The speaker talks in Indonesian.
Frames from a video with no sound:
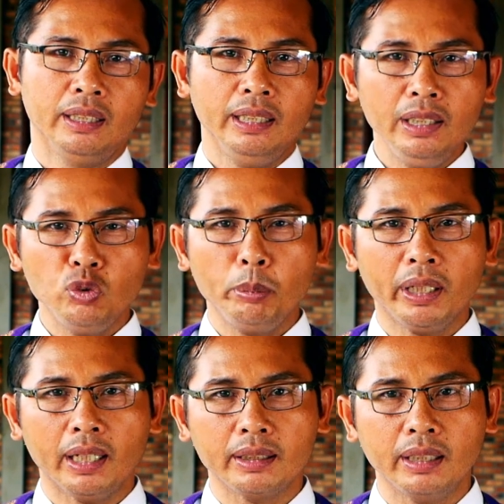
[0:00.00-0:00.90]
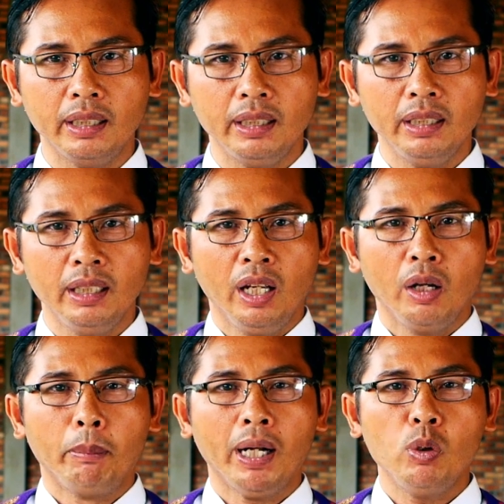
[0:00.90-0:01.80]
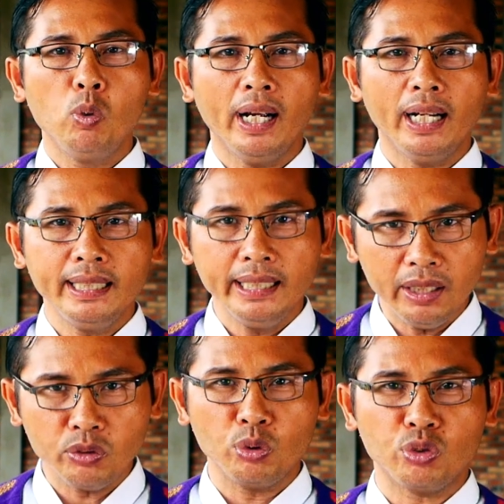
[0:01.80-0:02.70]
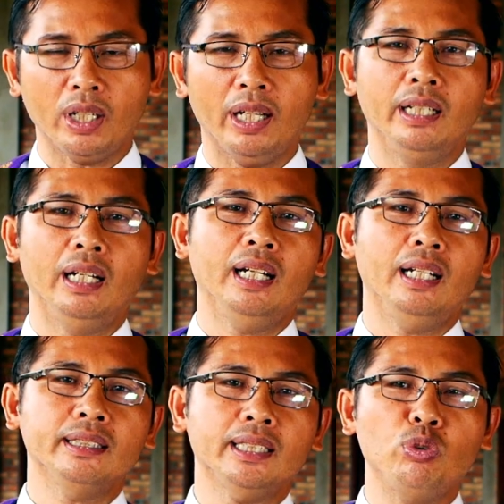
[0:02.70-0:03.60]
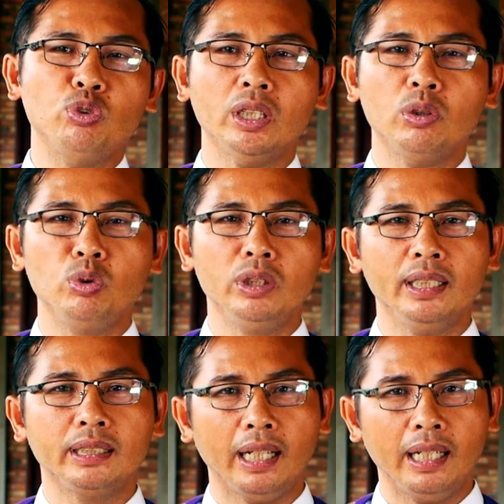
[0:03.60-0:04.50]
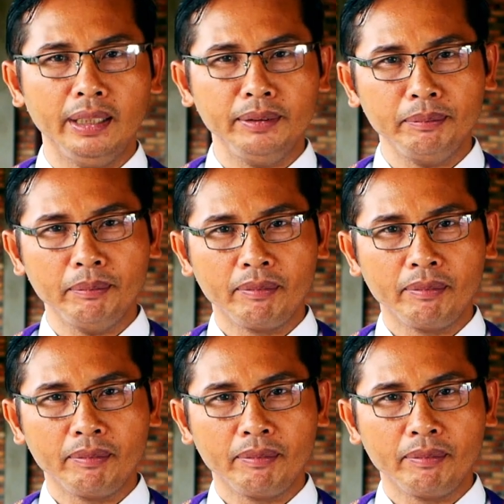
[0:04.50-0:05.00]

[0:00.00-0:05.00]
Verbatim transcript: Itu berarti bahwa Yesus adalah satu-satunya jalan,